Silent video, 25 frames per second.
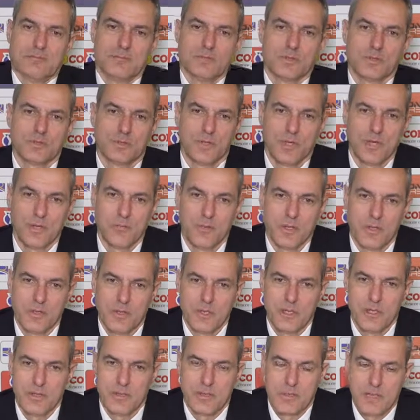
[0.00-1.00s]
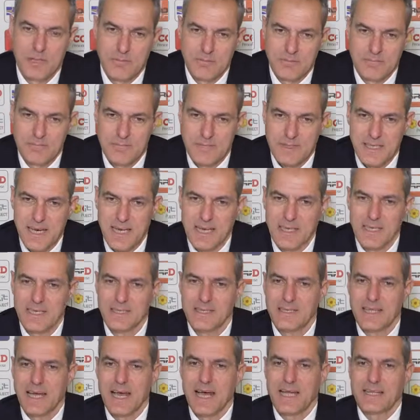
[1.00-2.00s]
non so nemmeno io,
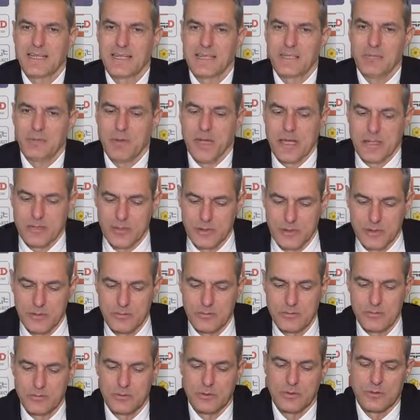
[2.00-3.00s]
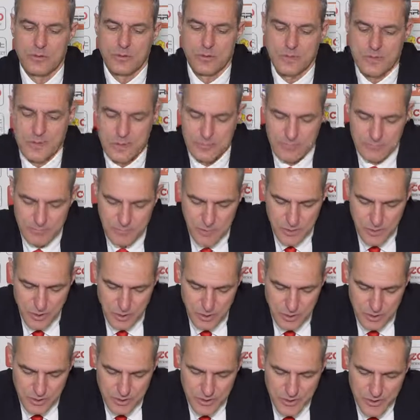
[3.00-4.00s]
rallentati, ripeto, con, con que...
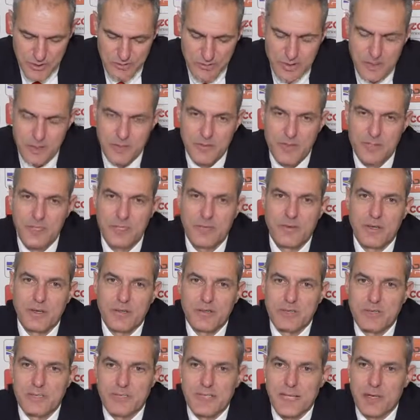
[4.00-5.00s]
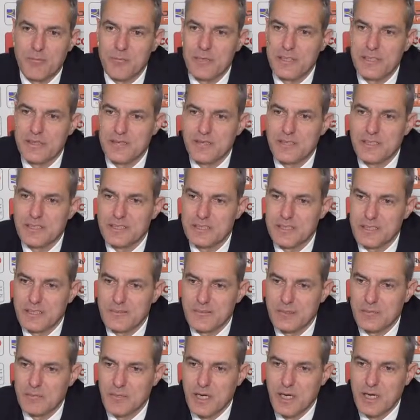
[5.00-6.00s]
loro sì è vero facevano questi cambi
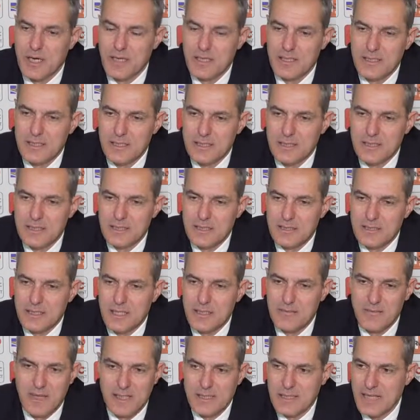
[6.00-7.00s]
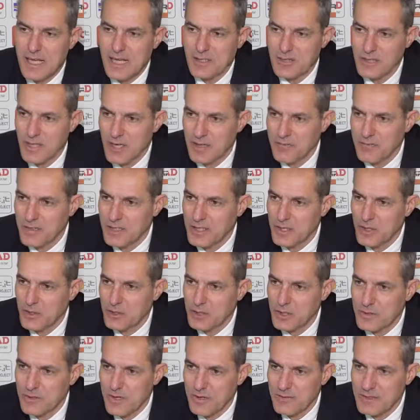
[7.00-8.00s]
difensivi, ma il vantaggio alla fine lo
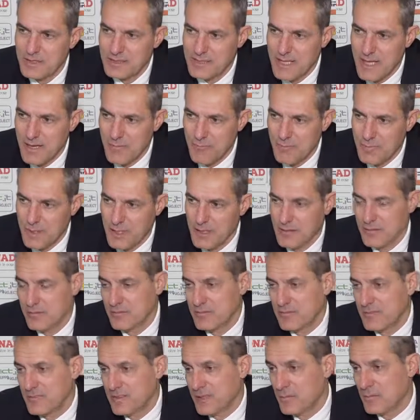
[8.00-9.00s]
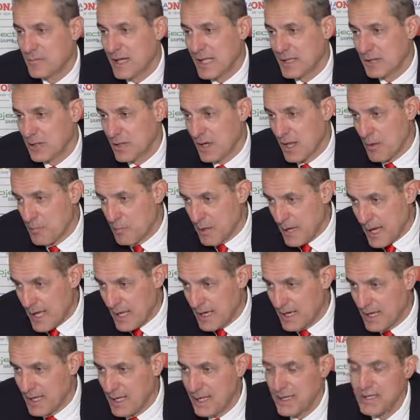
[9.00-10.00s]
trovavi sempre, fermando la
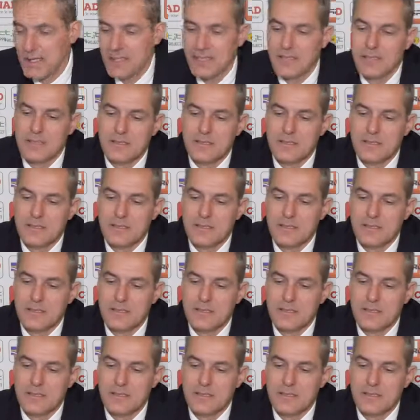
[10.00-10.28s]
palla